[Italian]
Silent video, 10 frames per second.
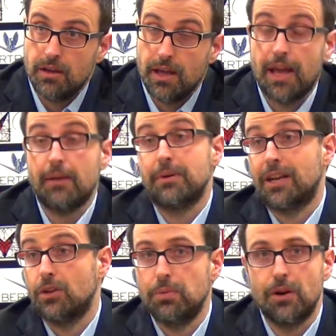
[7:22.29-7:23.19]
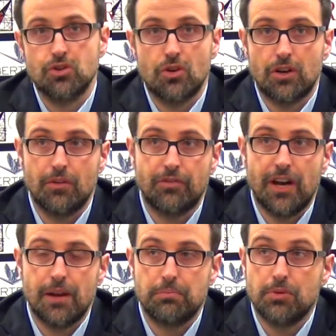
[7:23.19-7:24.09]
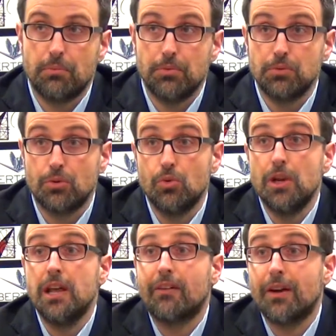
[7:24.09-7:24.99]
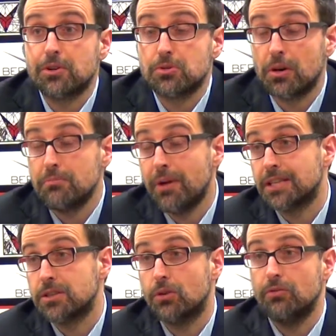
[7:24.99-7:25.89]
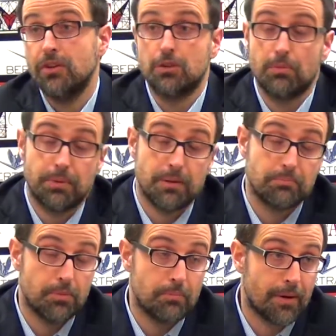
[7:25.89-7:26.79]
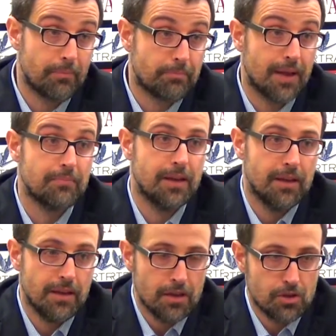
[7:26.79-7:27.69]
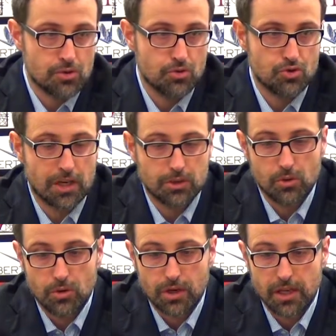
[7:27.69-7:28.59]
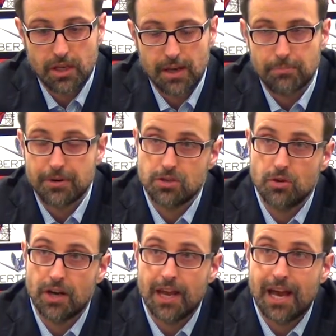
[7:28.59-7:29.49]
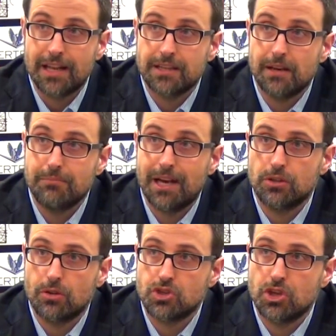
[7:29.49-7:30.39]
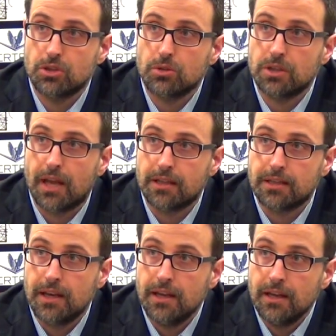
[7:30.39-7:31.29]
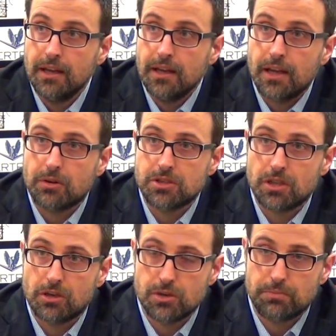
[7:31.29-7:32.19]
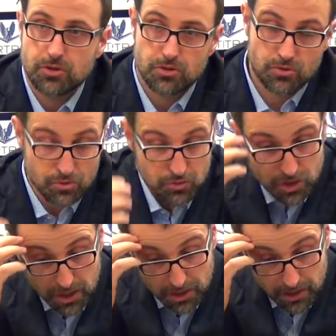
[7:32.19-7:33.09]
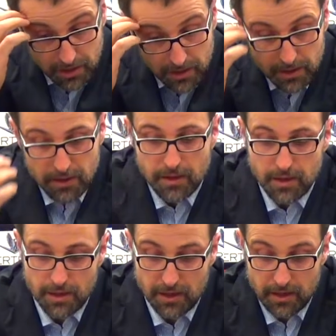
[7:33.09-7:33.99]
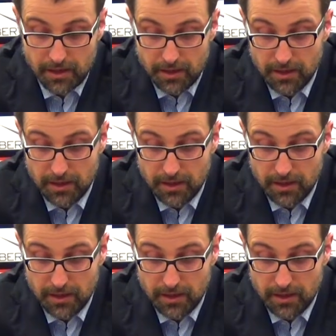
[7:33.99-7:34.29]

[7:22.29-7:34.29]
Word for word: Eh, perché dopo è logico che in un finale punto a punto lui lì aveva preso il rimbalzo e convinto, pim pum pam pam, sono giocatori, la pressione è alta, il battito è a 180 e queste cose possono succedere. Eh,